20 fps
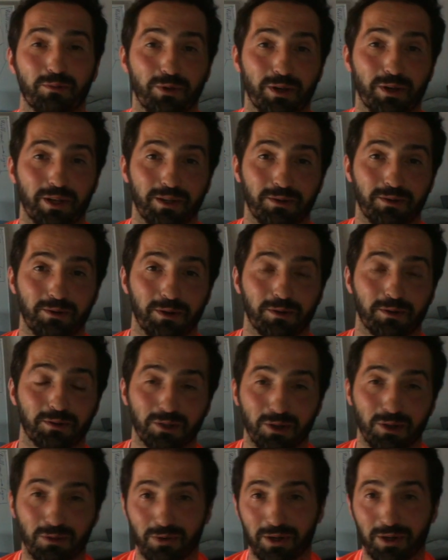pues nos
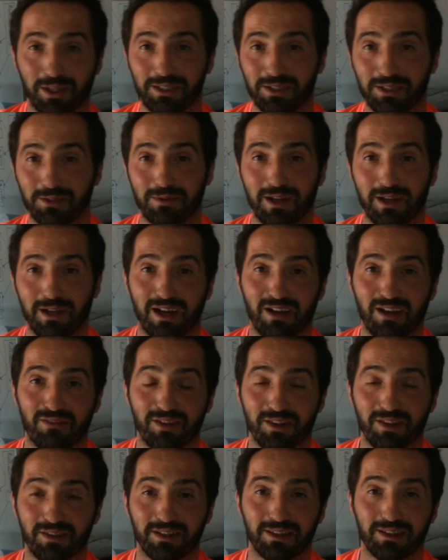encontramos por allí unas
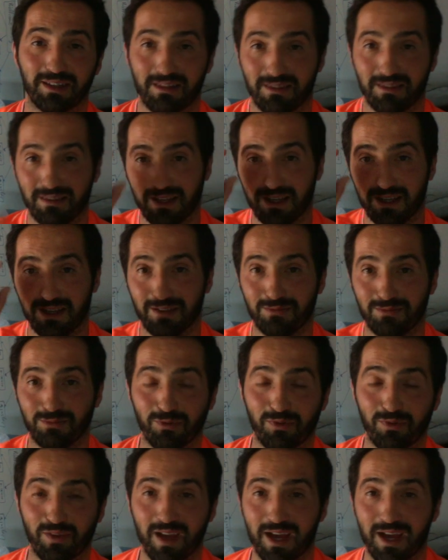gafas de estas de
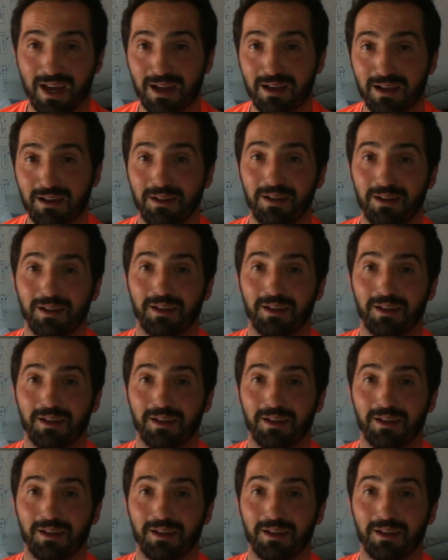bucear